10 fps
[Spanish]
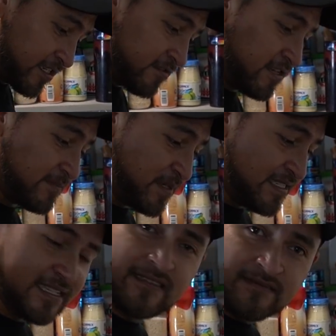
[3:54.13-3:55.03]
tienen unas
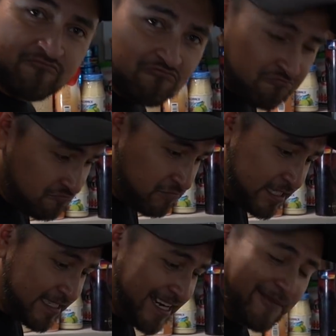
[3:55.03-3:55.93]
pinzas,
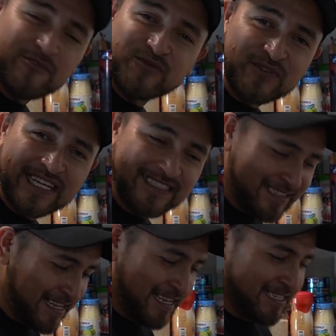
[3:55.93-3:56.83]
pues creamos
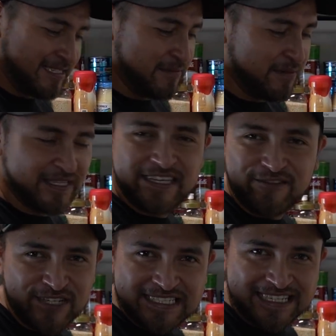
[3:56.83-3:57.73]
unas simplemente
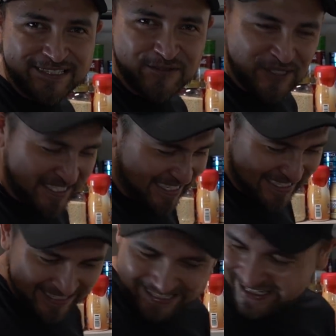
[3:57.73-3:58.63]
con estas cositas.